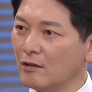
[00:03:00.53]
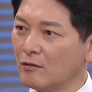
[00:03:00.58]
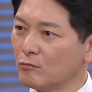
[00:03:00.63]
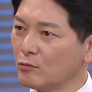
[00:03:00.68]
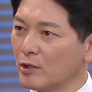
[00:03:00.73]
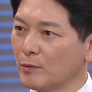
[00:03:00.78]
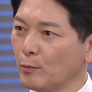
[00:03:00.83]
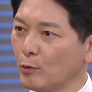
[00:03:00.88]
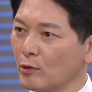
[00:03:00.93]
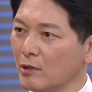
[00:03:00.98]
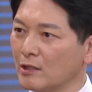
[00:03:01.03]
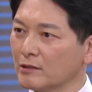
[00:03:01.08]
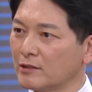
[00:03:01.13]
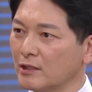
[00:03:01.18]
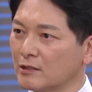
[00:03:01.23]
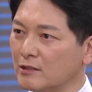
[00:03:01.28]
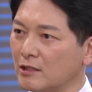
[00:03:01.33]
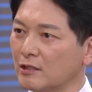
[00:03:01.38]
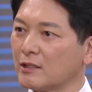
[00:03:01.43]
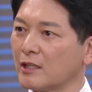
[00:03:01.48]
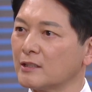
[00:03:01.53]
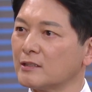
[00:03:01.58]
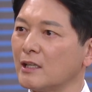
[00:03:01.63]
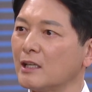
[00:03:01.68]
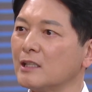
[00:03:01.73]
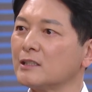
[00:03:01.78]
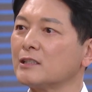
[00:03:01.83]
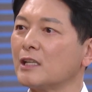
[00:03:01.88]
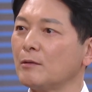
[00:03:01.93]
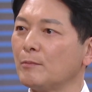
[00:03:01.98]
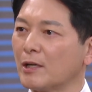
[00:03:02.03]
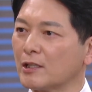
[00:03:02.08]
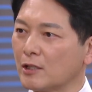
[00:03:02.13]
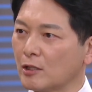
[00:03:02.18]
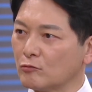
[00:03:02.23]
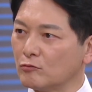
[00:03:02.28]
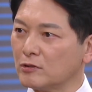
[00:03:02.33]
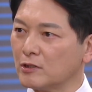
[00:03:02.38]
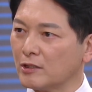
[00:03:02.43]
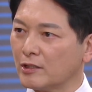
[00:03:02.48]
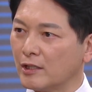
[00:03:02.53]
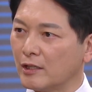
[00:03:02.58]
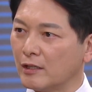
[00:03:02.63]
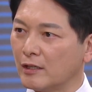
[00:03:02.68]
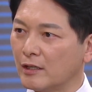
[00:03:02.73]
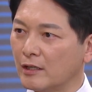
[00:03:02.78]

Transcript: 우리 보라한텐 그렇게 쌀쌀맞게 굴더니